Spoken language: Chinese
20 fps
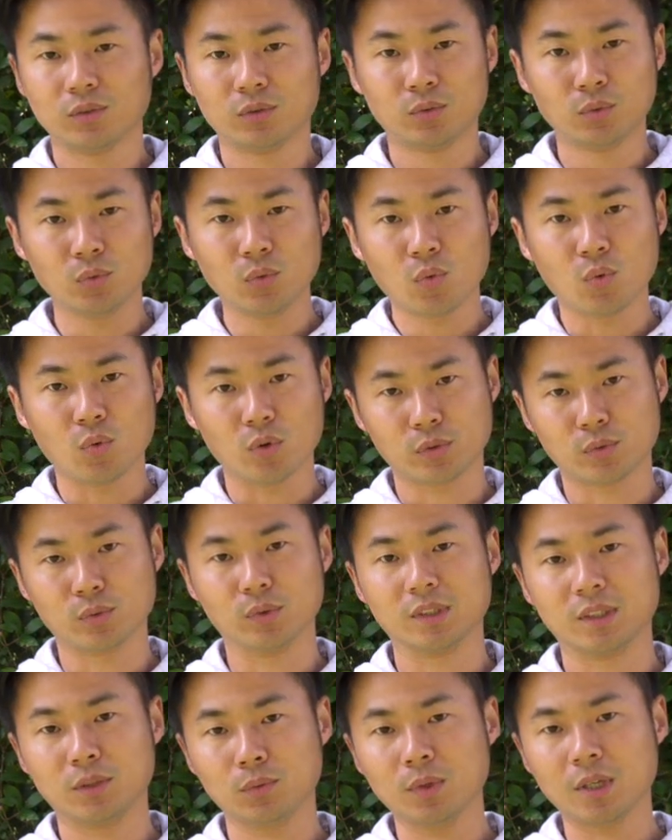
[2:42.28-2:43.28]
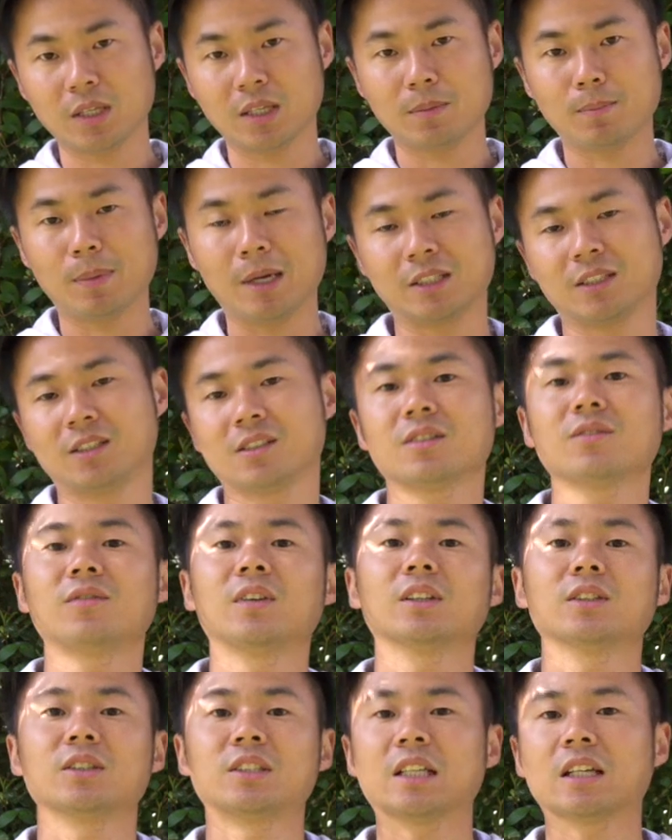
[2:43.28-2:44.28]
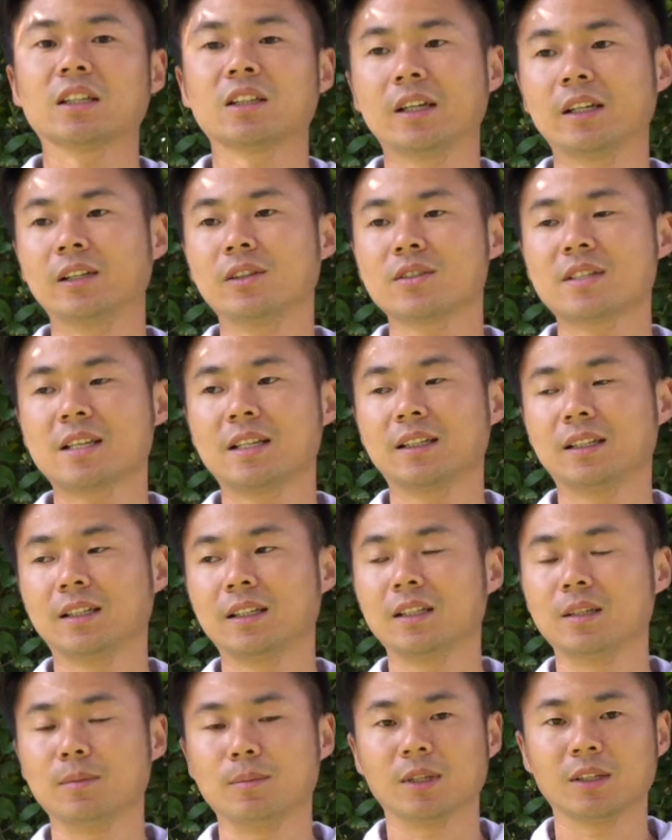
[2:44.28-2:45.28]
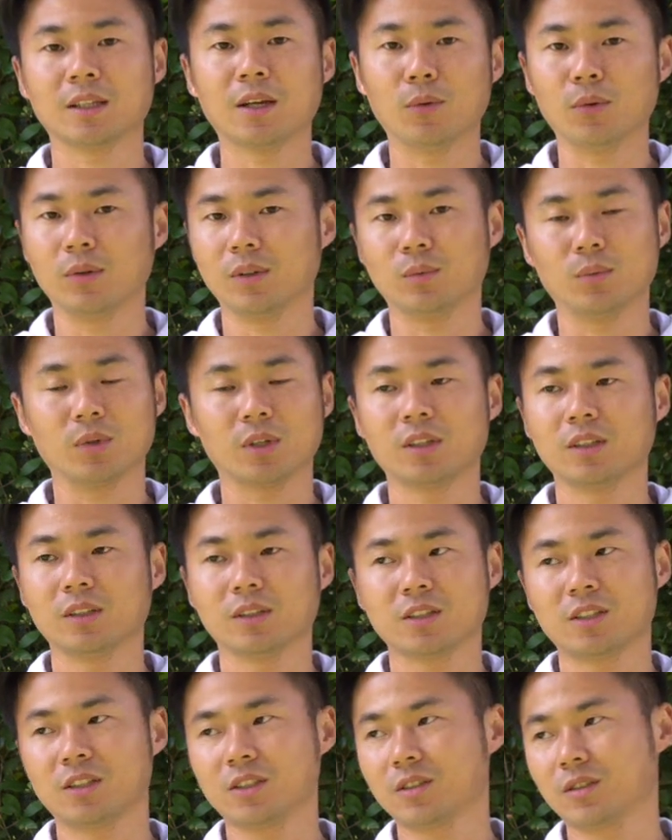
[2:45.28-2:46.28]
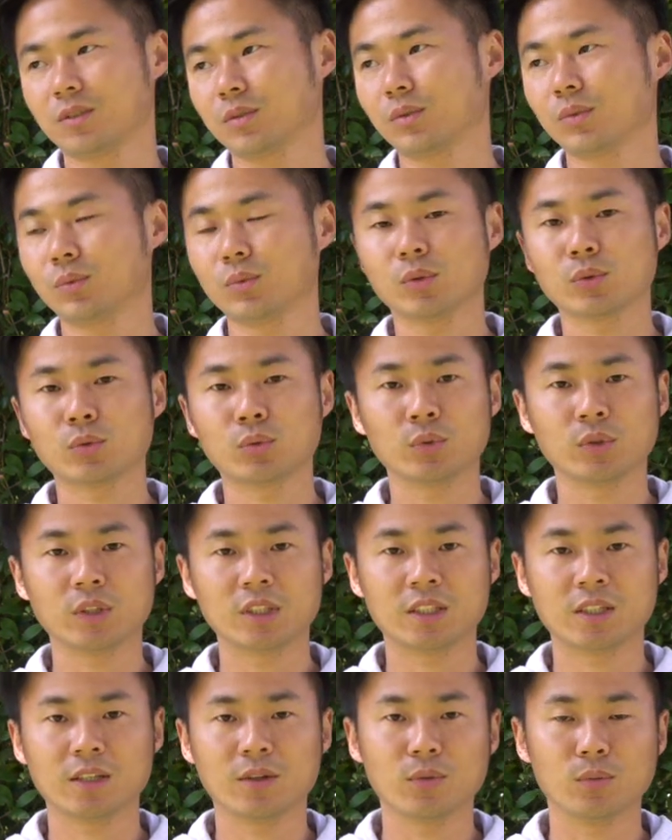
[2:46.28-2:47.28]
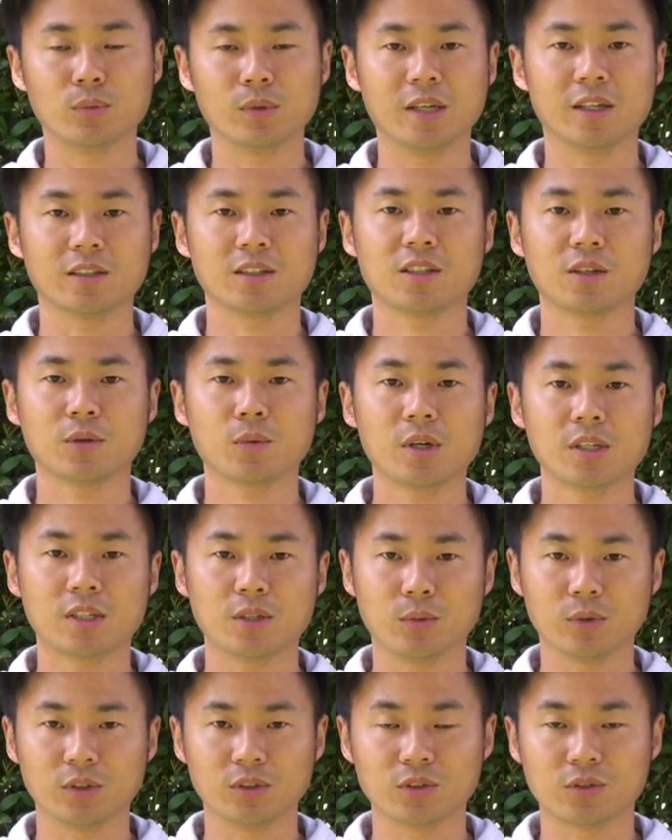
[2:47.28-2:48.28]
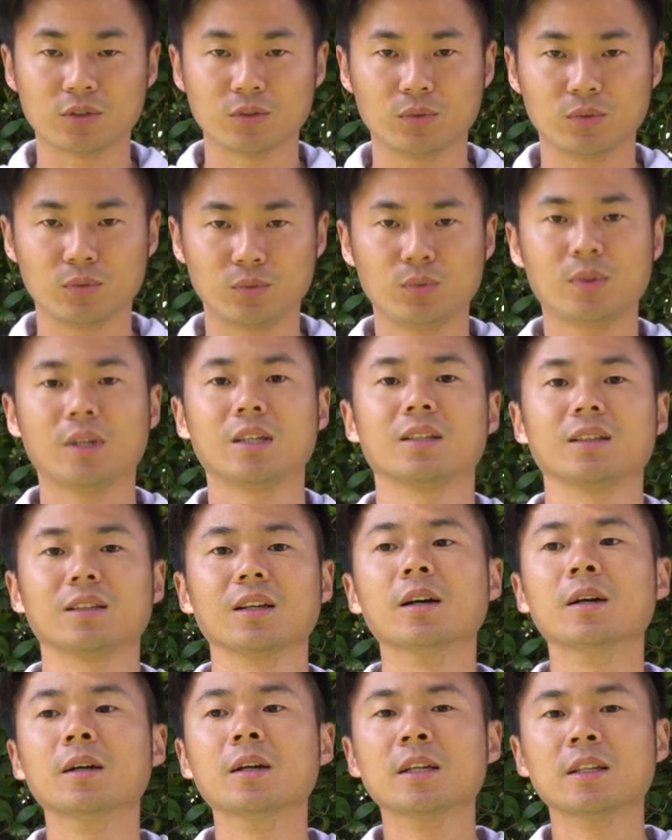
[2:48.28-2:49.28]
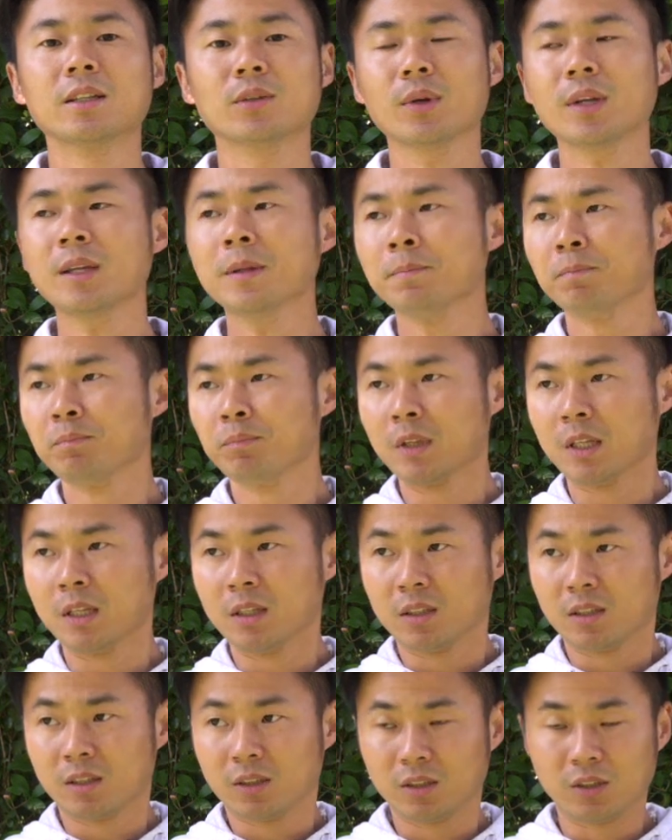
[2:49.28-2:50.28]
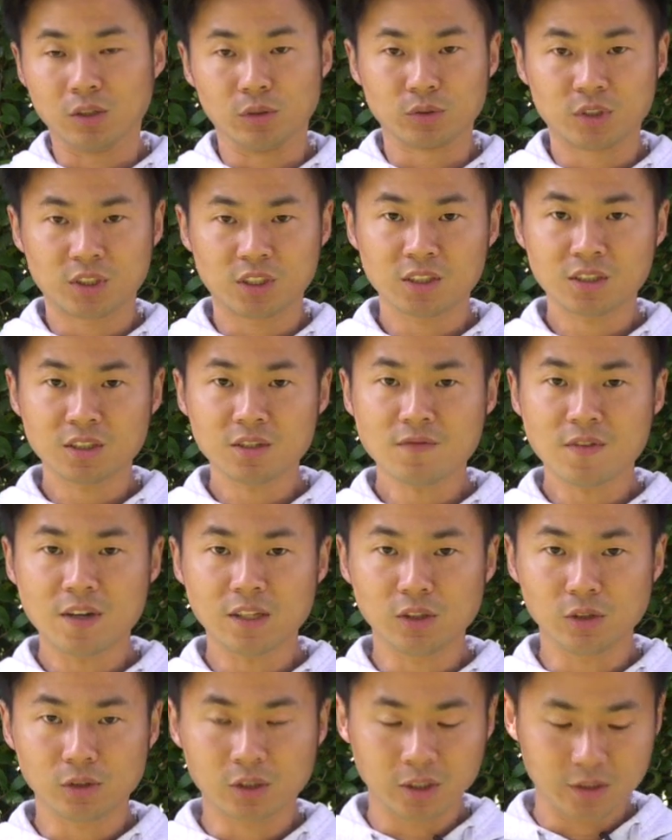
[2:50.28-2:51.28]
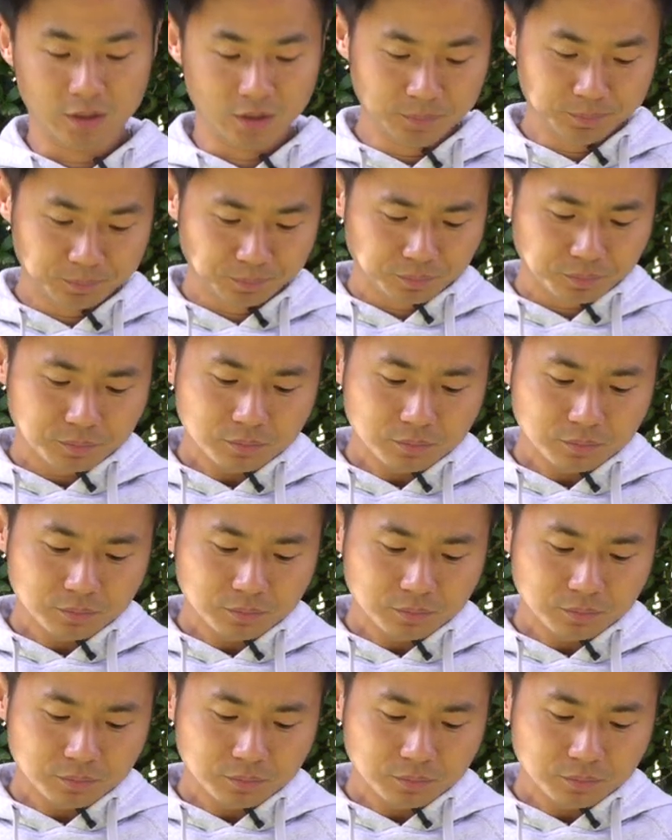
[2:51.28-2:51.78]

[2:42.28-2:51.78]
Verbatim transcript: 如果索尼愿意把机身防抖加到 A6300 里面，那我我个人其实多出一千五、两千块钱，我都是愿意的。因为有机身防抖，可能